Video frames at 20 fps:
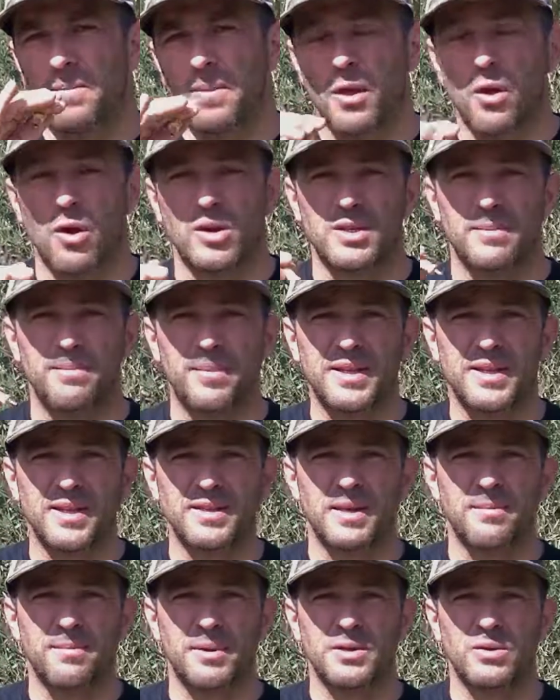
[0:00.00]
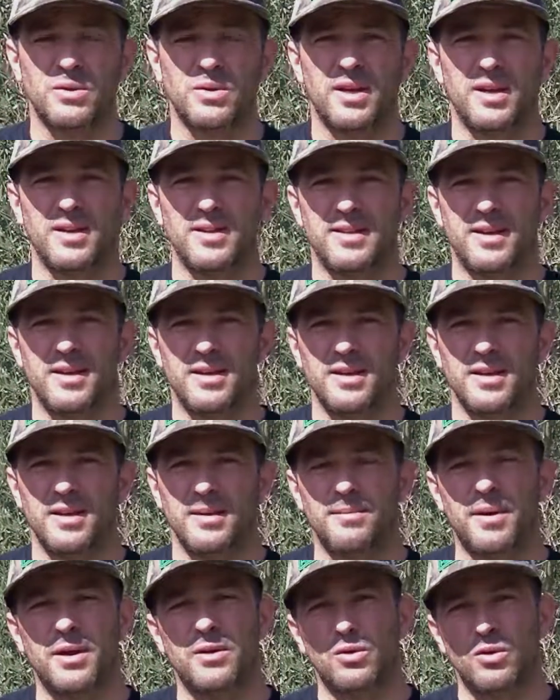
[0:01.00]
Alors c'est pas très impressionnant à entendre,
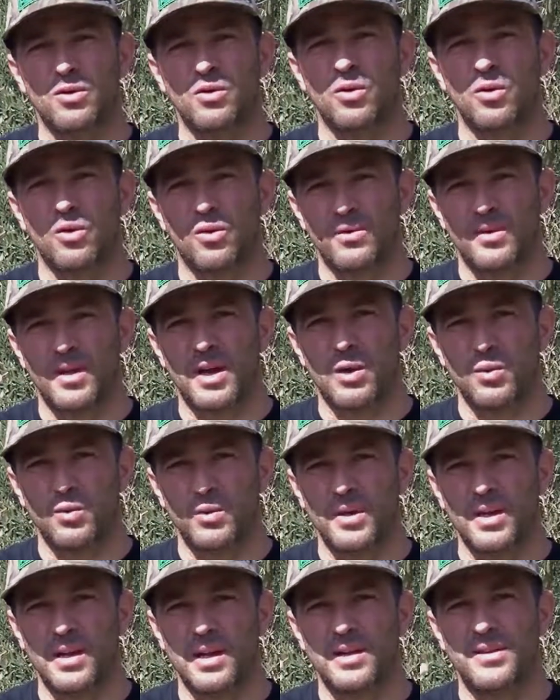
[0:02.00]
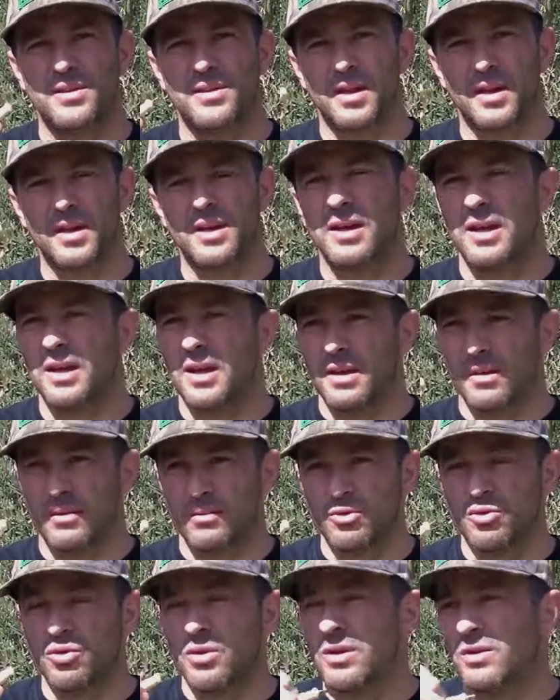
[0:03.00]
par contre le renard lui l'entend
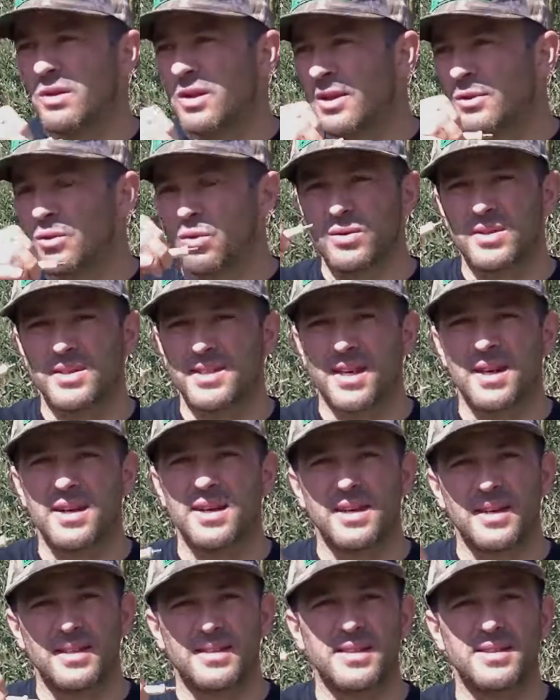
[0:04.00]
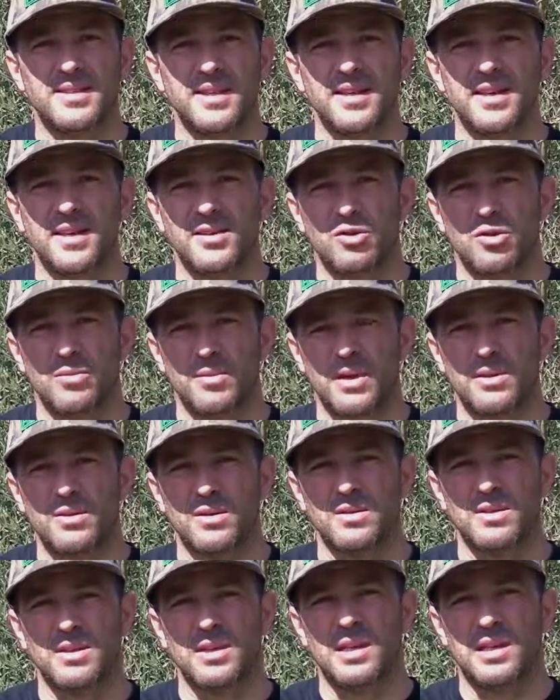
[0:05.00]
entre 100 et 150
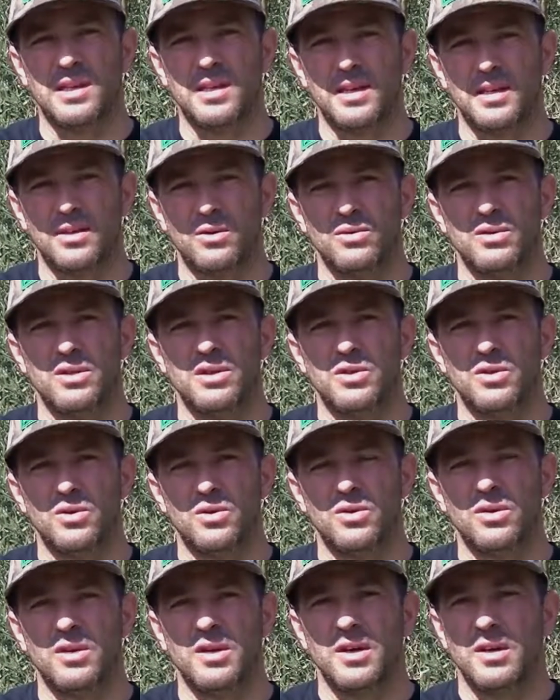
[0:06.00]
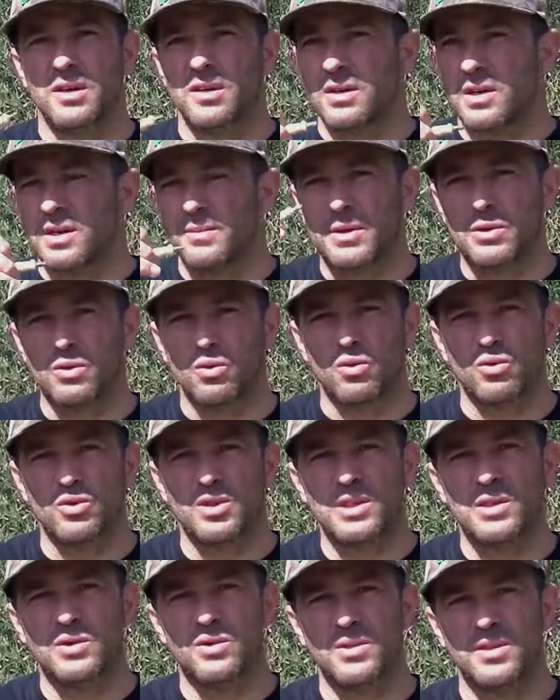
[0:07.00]
mètres si les conditions
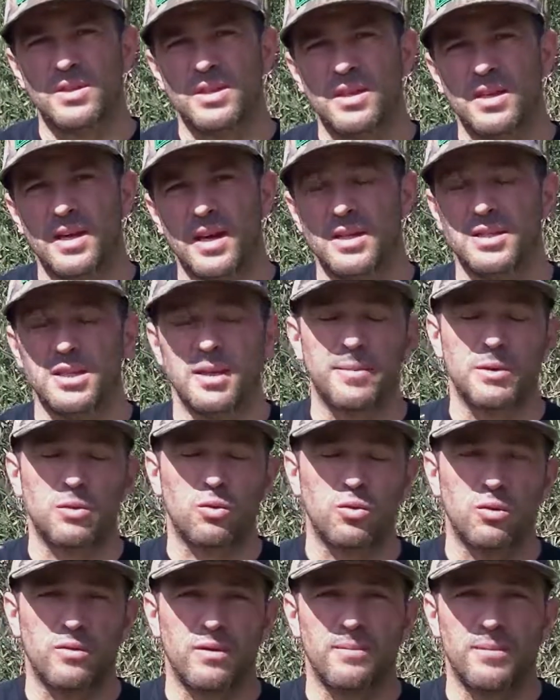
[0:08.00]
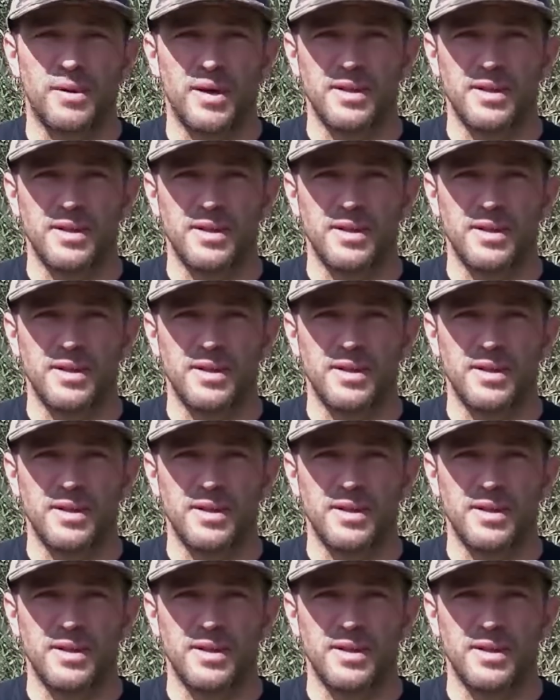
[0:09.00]
climatologiques sont idéales, s'il n'y a pas trop de vent par